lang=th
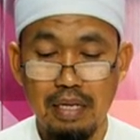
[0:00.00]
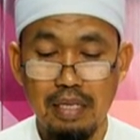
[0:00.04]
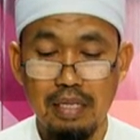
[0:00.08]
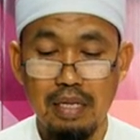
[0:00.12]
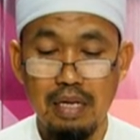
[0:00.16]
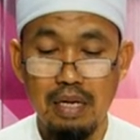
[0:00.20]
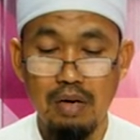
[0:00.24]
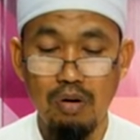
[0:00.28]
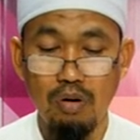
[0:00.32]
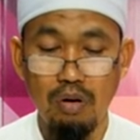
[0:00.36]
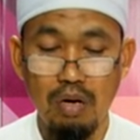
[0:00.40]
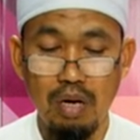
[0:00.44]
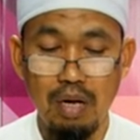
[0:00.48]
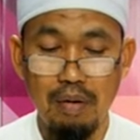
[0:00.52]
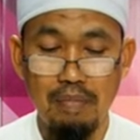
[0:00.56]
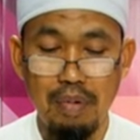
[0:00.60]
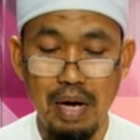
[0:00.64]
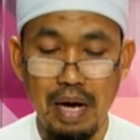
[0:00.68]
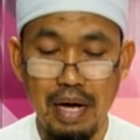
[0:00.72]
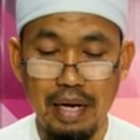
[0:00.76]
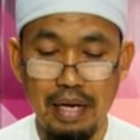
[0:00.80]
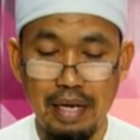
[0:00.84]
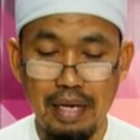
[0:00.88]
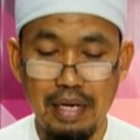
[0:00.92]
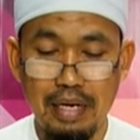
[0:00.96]
ที่คนละห
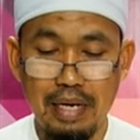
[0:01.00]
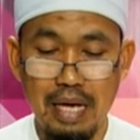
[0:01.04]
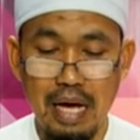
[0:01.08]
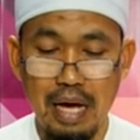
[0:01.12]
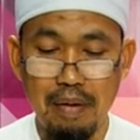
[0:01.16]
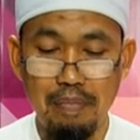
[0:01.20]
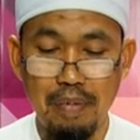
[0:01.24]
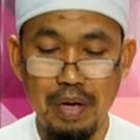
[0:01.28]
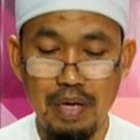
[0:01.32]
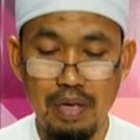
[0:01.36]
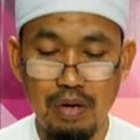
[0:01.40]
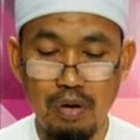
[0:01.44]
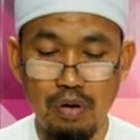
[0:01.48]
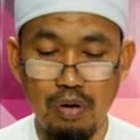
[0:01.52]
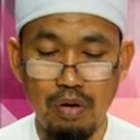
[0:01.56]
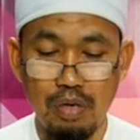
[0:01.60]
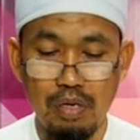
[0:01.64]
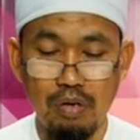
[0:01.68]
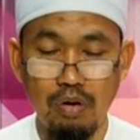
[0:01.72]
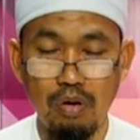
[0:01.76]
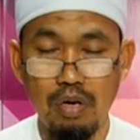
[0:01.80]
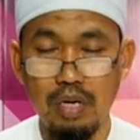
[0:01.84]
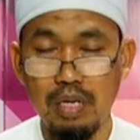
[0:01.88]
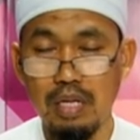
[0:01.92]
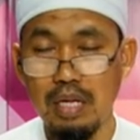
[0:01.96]
มาดนั้นได้ประโยชน์
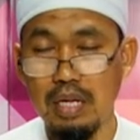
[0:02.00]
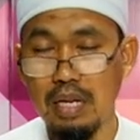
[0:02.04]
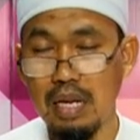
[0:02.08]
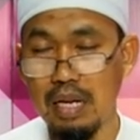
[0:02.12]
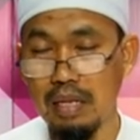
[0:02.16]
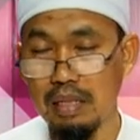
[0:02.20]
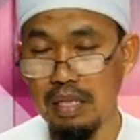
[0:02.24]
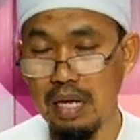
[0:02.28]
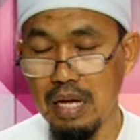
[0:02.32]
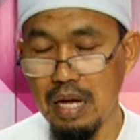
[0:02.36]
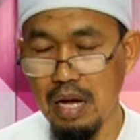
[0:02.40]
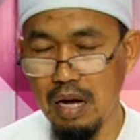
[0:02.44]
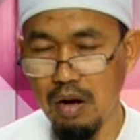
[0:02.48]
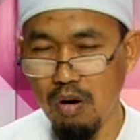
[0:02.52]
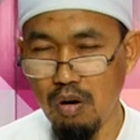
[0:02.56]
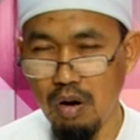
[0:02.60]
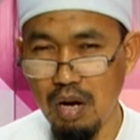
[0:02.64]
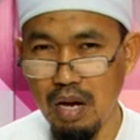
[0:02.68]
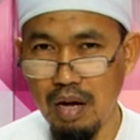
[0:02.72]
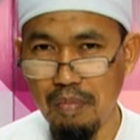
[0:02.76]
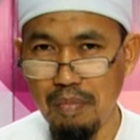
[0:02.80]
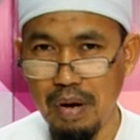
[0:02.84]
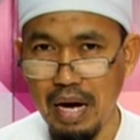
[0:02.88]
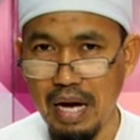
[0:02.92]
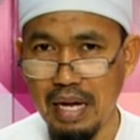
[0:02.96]
คนที่คน
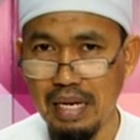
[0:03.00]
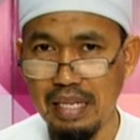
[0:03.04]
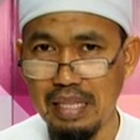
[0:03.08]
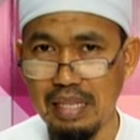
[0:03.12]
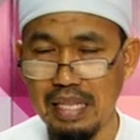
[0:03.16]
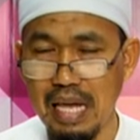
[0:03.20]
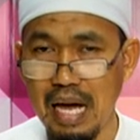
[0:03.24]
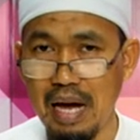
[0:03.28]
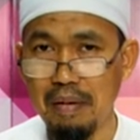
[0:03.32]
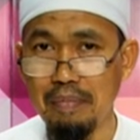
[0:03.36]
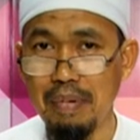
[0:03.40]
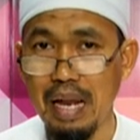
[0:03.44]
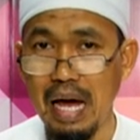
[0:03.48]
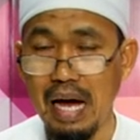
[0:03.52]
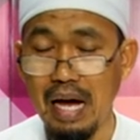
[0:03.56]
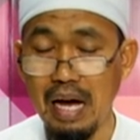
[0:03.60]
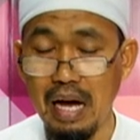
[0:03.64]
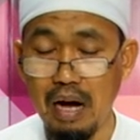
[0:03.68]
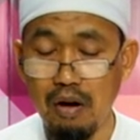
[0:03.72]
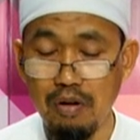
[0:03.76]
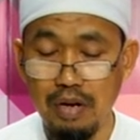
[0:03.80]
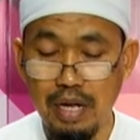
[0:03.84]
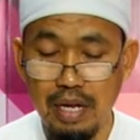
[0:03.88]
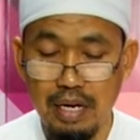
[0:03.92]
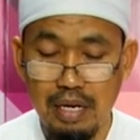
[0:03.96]
ละหมาดตามหลัง
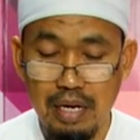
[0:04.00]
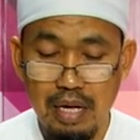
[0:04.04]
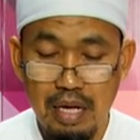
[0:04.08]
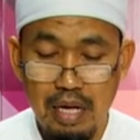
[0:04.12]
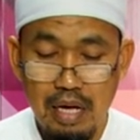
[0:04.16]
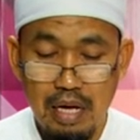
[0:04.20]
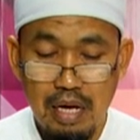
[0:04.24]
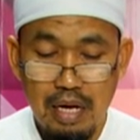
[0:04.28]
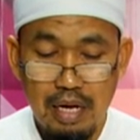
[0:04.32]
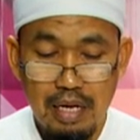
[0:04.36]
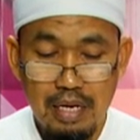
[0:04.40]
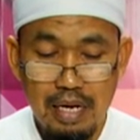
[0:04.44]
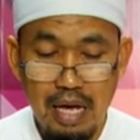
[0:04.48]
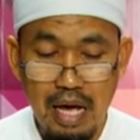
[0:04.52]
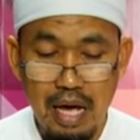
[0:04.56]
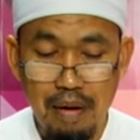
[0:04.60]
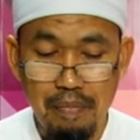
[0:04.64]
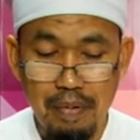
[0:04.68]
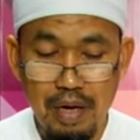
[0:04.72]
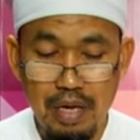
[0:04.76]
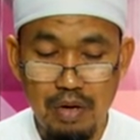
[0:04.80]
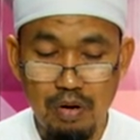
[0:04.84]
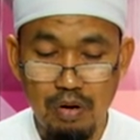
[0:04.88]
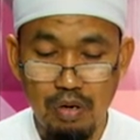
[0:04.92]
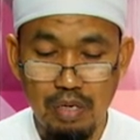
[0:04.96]
เขานั้นได้
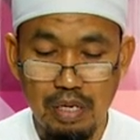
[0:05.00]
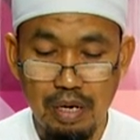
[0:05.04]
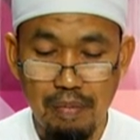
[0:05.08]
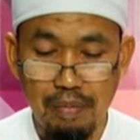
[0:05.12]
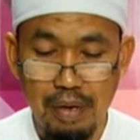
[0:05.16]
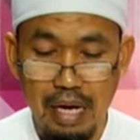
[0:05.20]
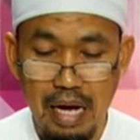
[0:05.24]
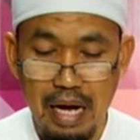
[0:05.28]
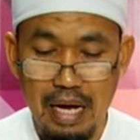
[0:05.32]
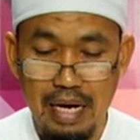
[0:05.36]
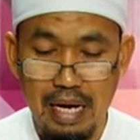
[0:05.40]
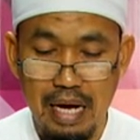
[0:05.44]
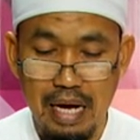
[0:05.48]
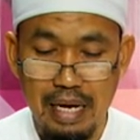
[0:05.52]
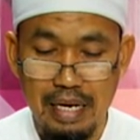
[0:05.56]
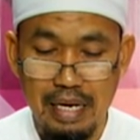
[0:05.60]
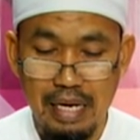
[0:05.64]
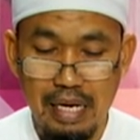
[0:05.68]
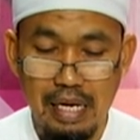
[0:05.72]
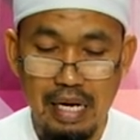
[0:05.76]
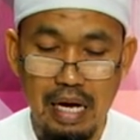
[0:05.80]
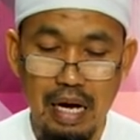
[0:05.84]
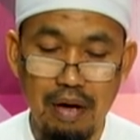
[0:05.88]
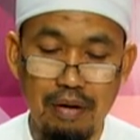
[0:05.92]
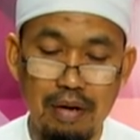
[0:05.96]
ประโยชน์กับการอ่านดั
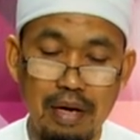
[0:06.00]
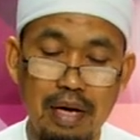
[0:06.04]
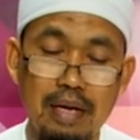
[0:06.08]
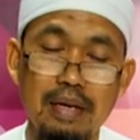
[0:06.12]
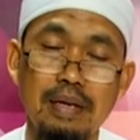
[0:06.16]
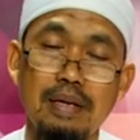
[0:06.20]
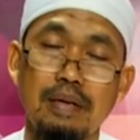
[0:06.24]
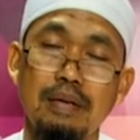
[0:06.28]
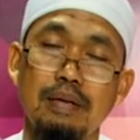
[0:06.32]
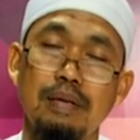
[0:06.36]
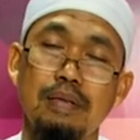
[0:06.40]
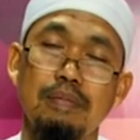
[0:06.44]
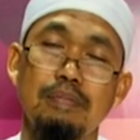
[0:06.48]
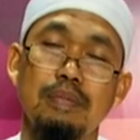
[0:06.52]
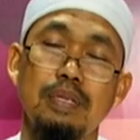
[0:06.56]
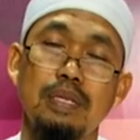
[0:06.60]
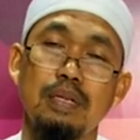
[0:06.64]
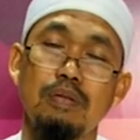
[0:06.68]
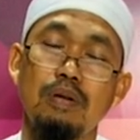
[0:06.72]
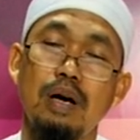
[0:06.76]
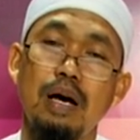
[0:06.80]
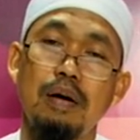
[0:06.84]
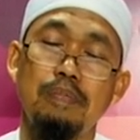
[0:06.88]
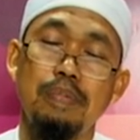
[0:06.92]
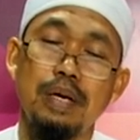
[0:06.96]
งกล่าวนั้นถือ
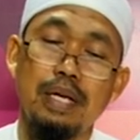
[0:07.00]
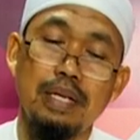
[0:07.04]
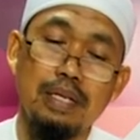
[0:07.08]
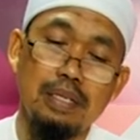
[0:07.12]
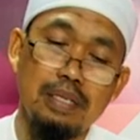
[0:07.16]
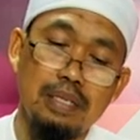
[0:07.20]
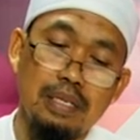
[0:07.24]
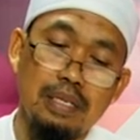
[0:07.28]
ว่าเป็น